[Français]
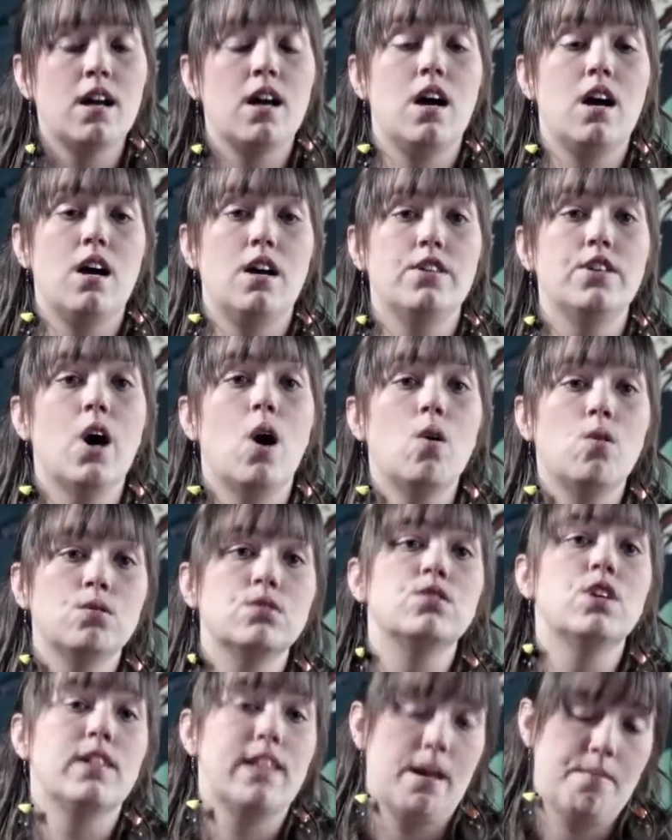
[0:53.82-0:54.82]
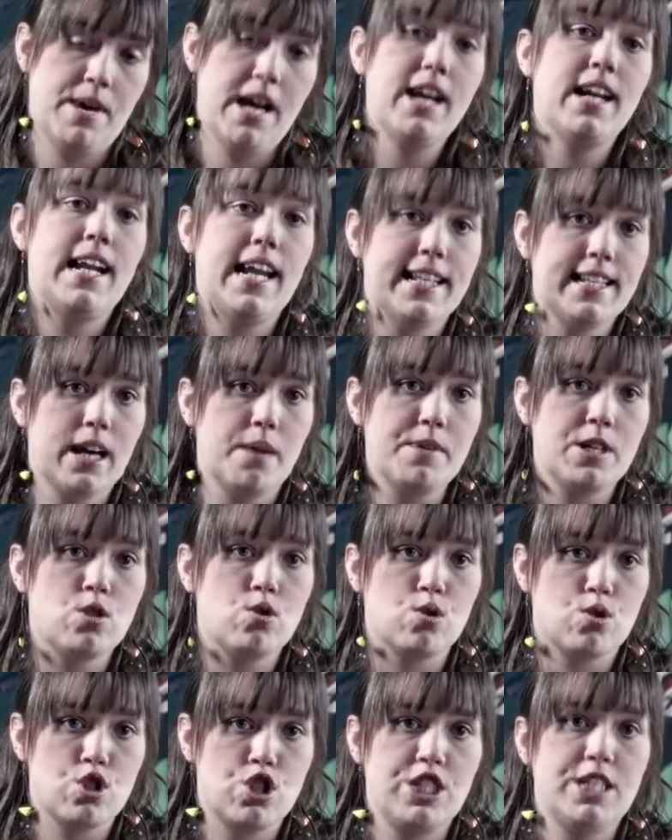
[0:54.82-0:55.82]
euh, donc notamment la
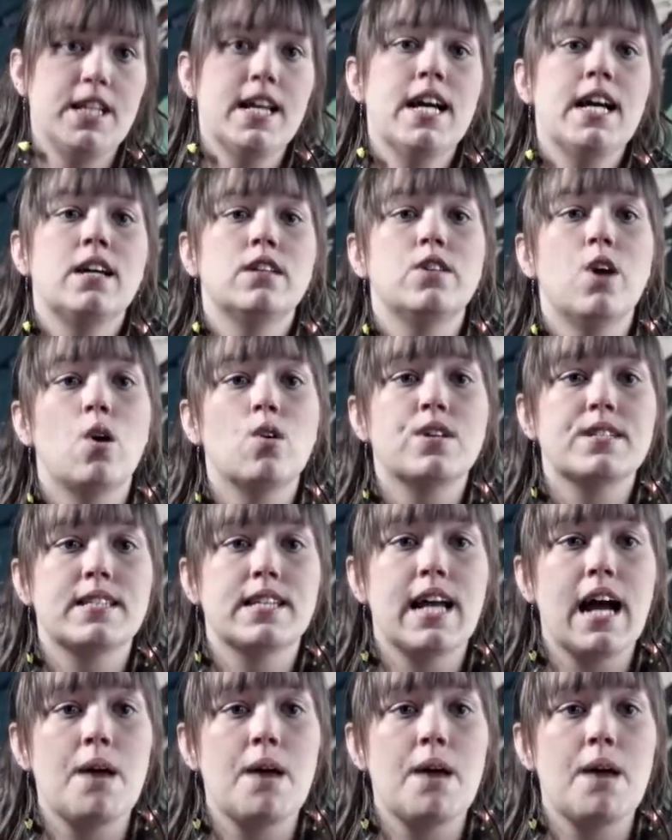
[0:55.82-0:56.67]
dramaturgie. Donc, c'est